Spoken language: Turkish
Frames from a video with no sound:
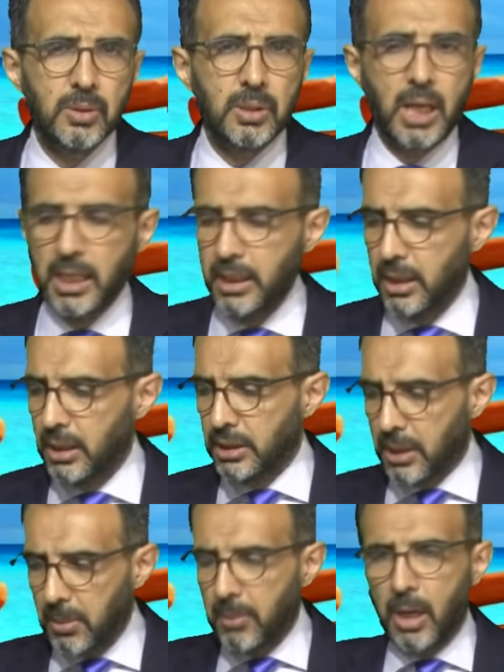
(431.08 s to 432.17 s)
Yani
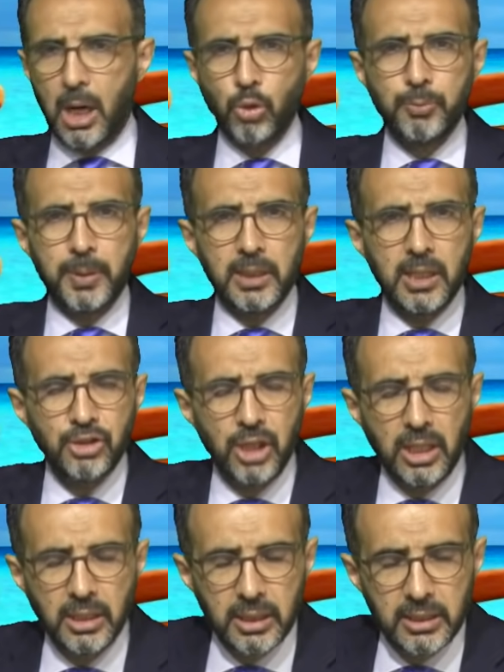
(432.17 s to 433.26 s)
tamam Avrupa'da yaşayan
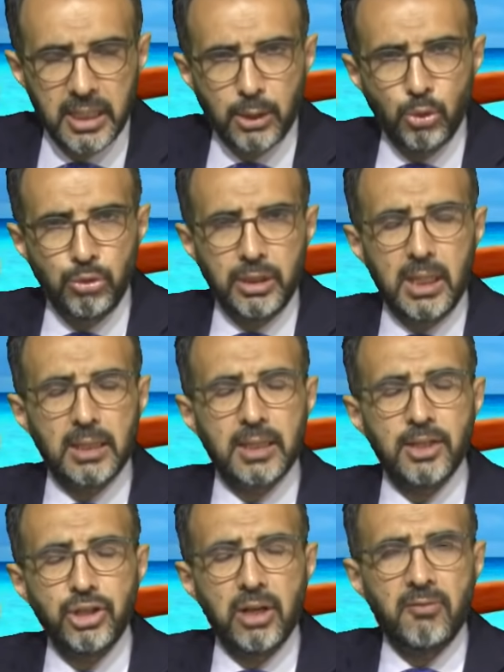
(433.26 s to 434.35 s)
ya da diğer ülkelerde
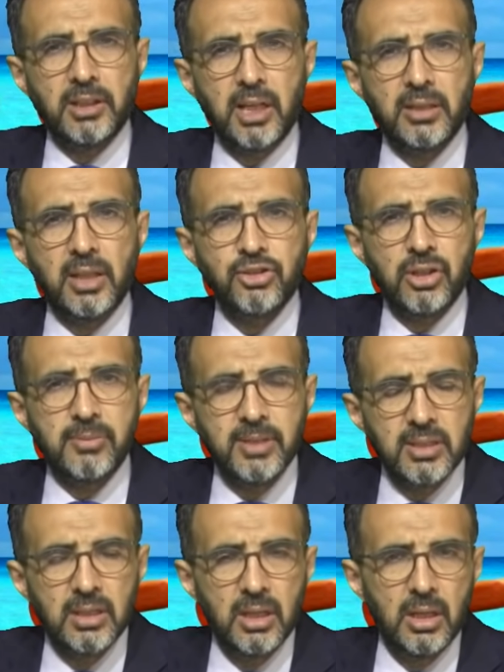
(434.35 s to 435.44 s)
yaşayan
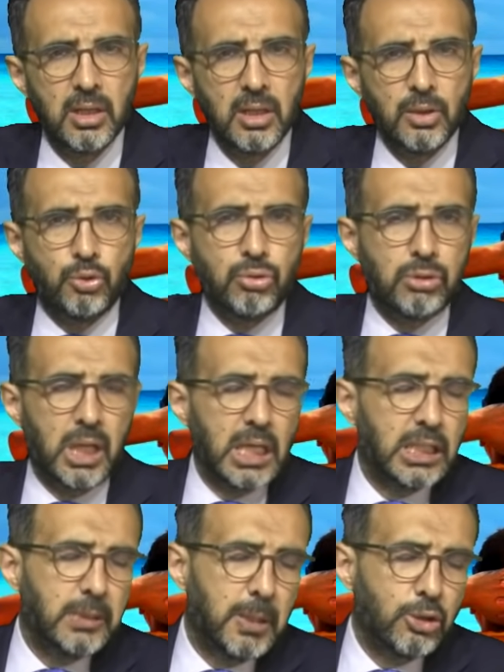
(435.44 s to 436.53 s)
vatandaşlarımız Türkiye'ye
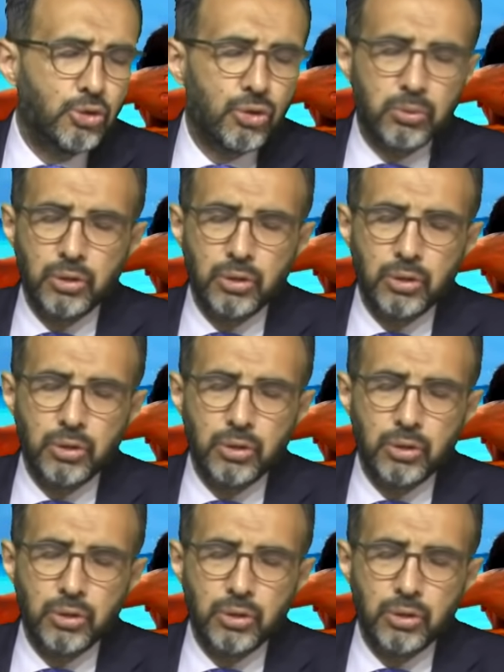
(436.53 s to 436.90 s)
gitmek istiyor.